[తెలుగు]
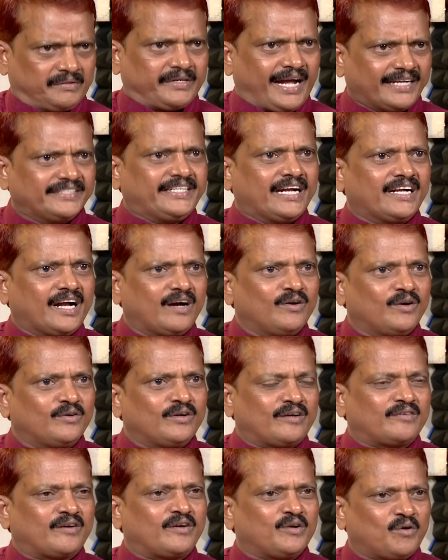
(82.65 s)
రాజ్యాంగంలో
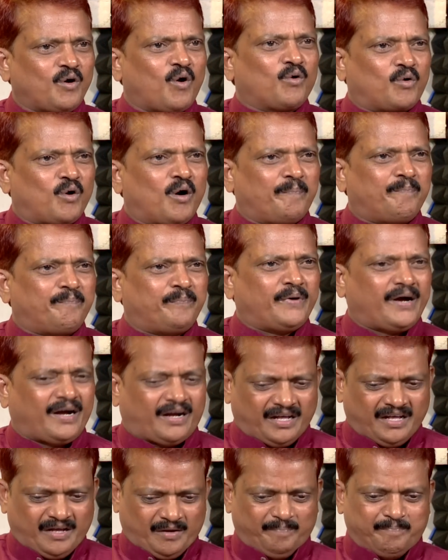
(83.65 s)
ఉన్నటువంటి ఒక గొప్ప
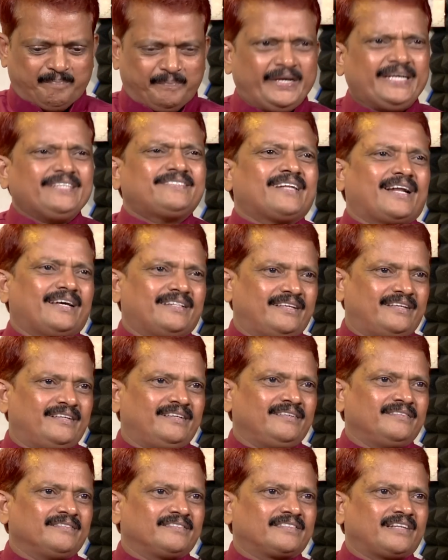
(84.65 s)
బేస్ రాది
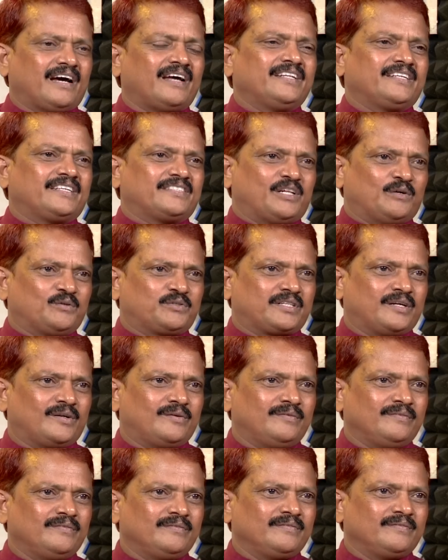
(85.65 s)
స్థానిక సంస్థలు